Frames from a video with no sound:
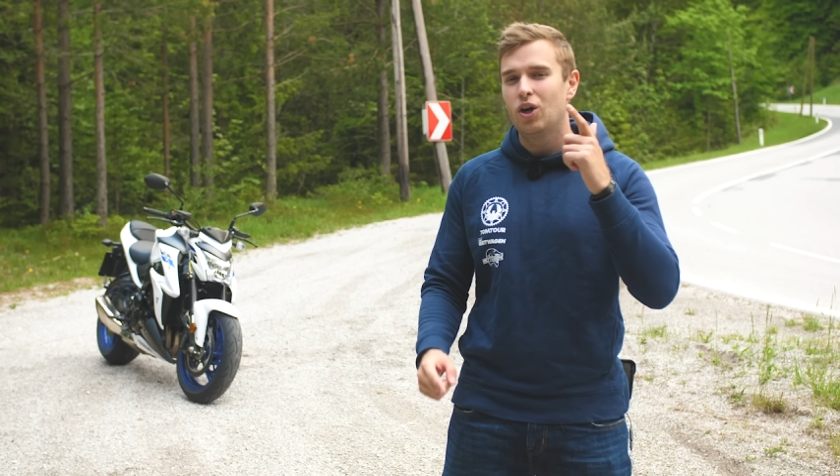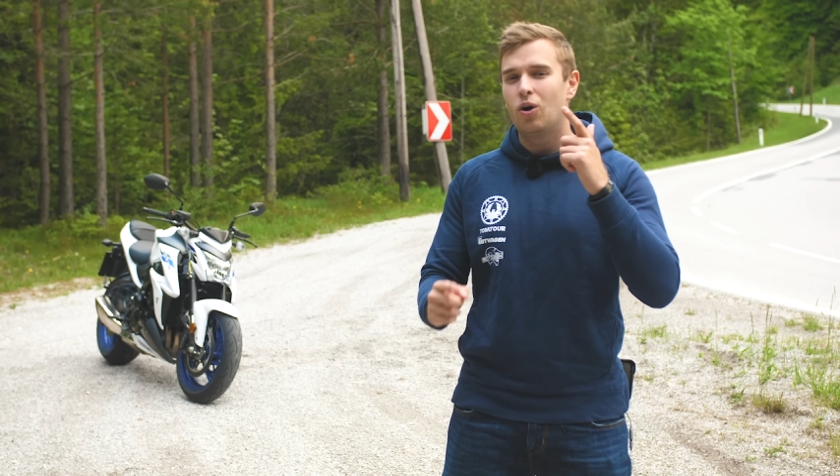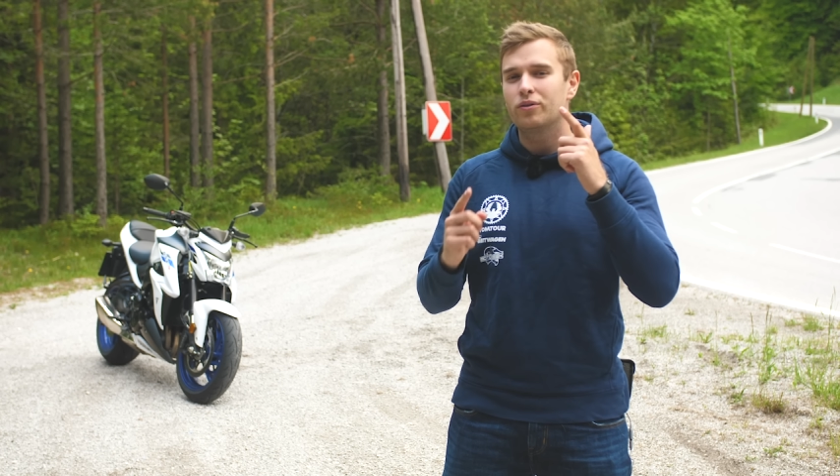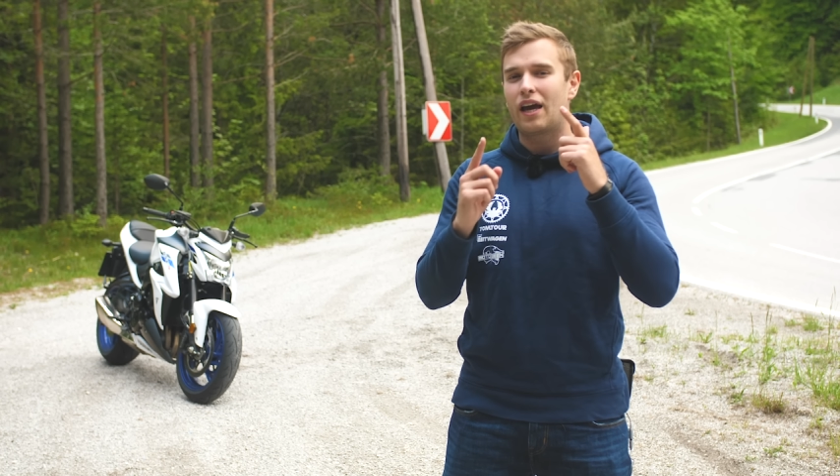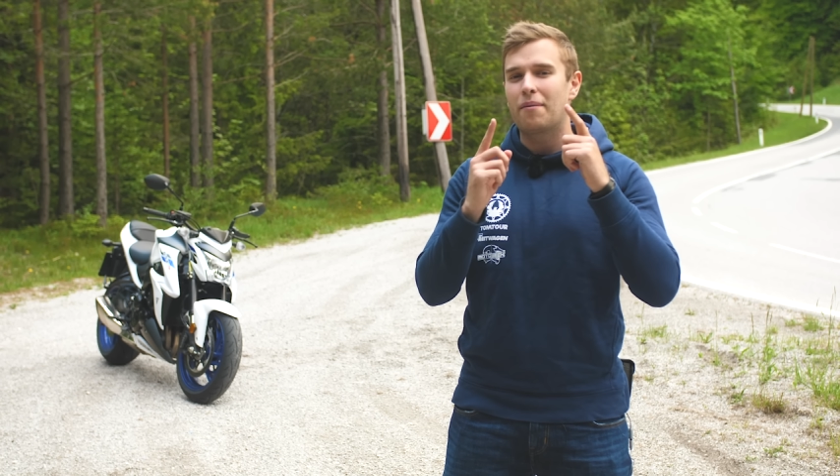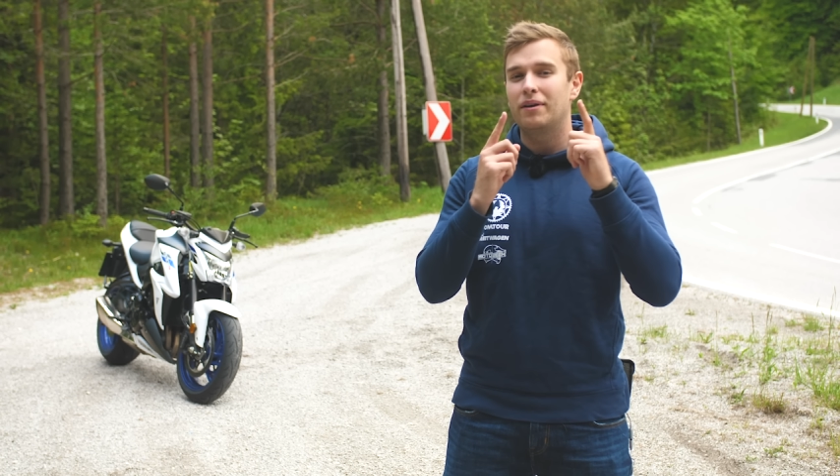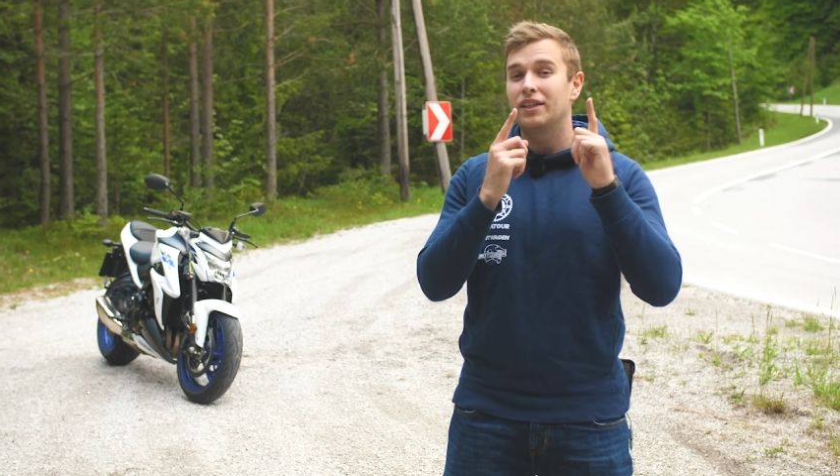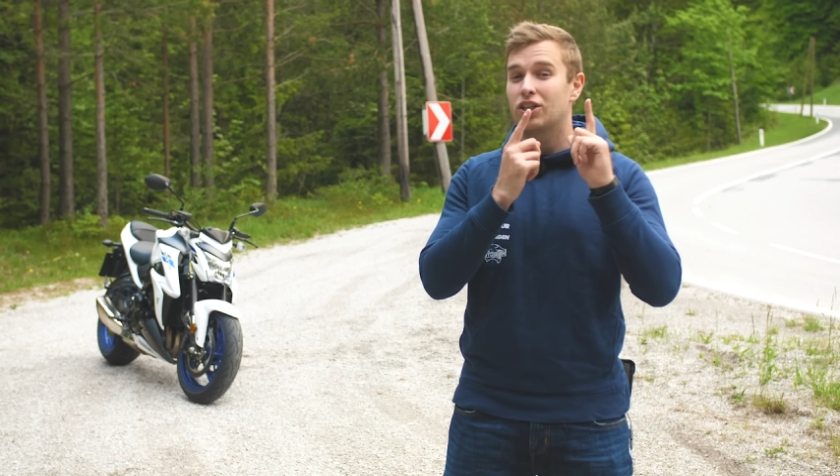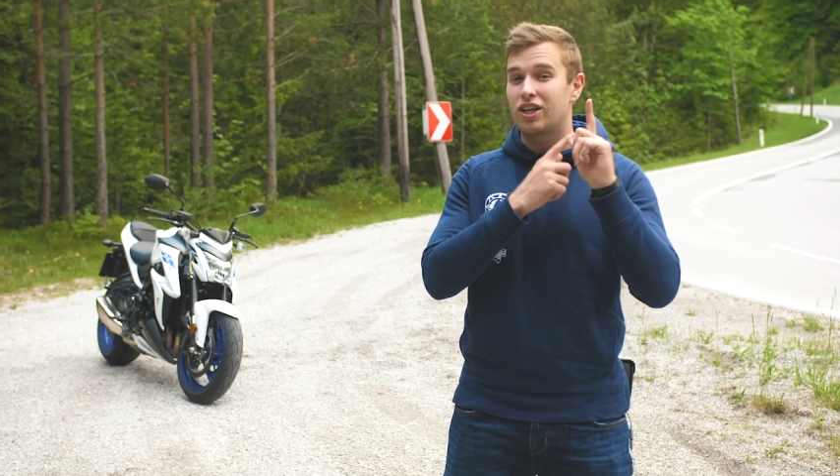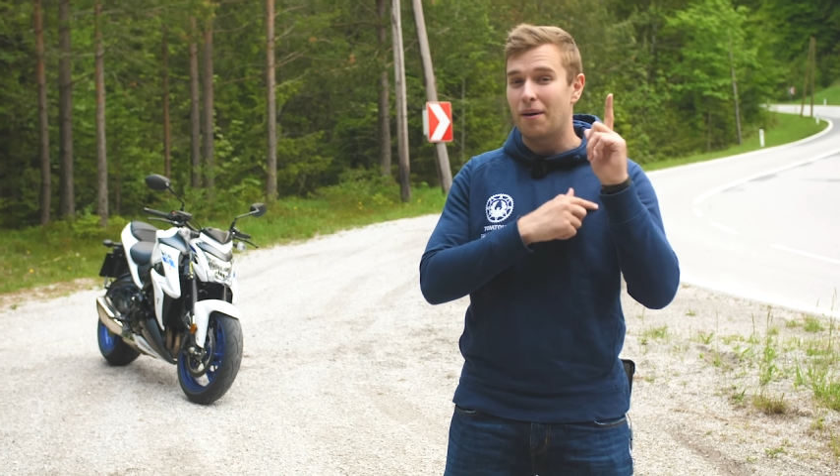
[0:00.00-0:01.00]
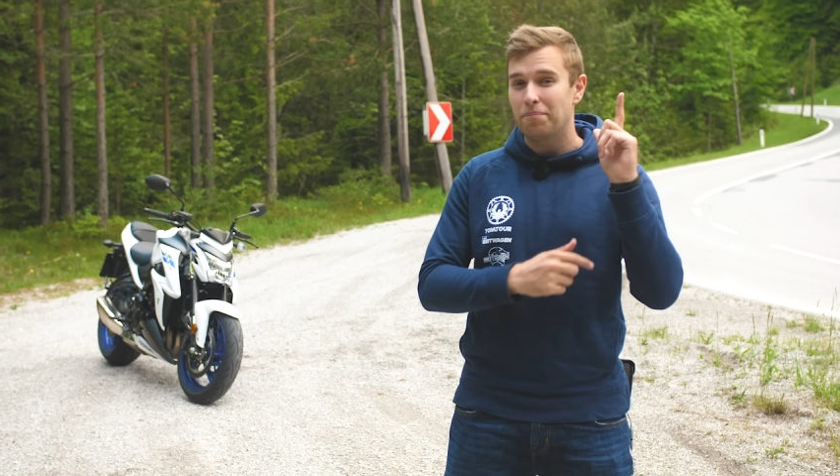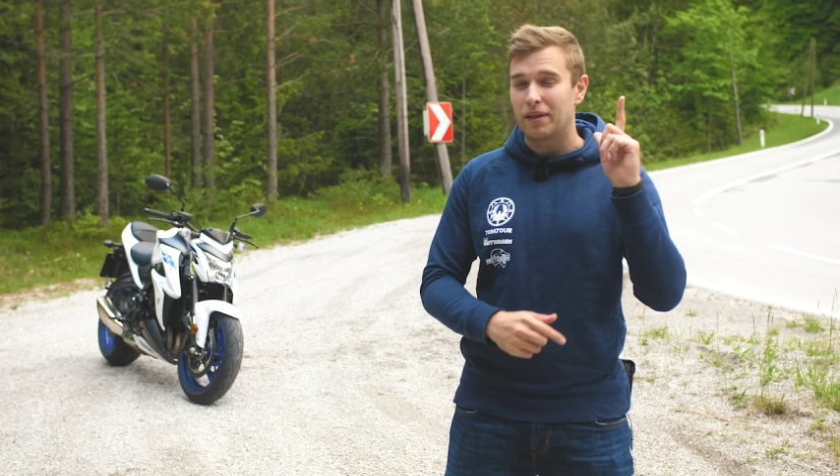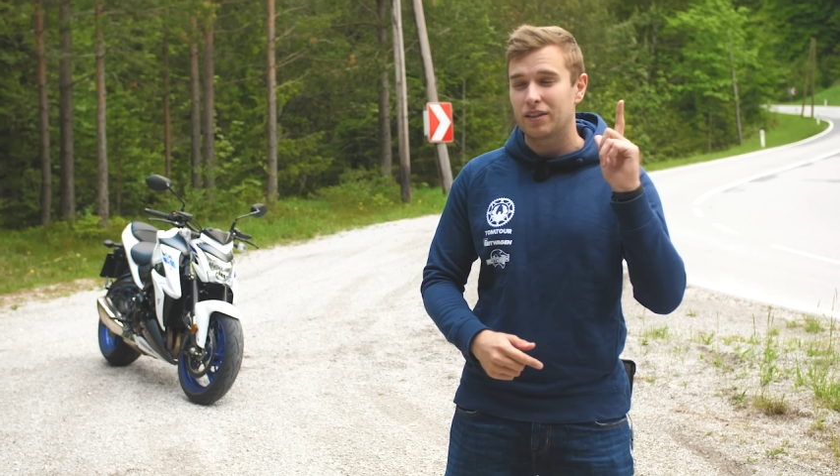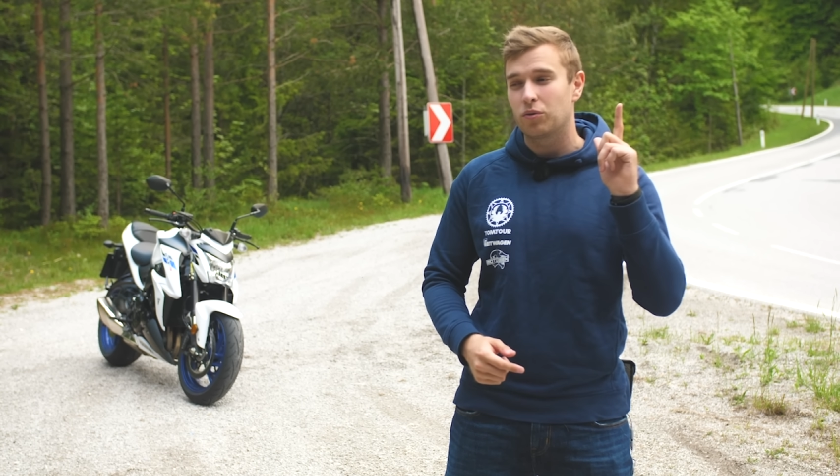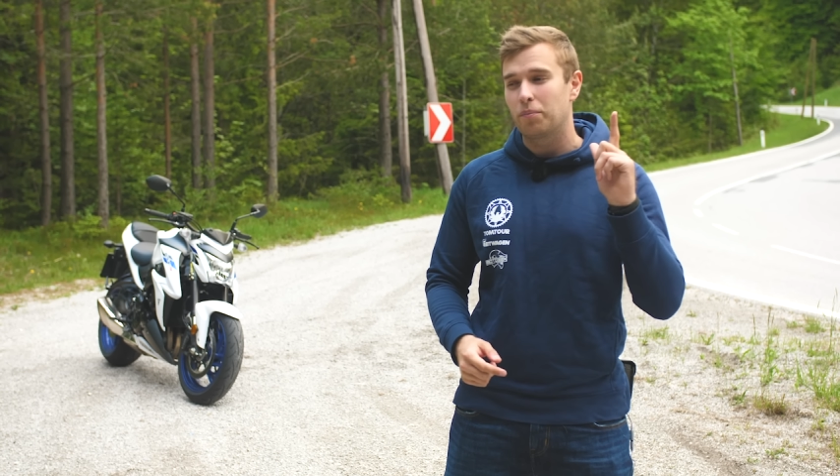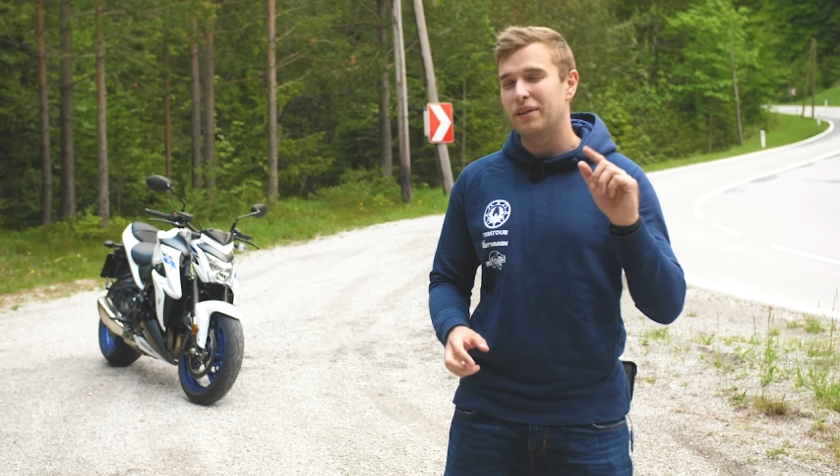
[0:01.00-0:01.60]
und einmal die geschlamperte oder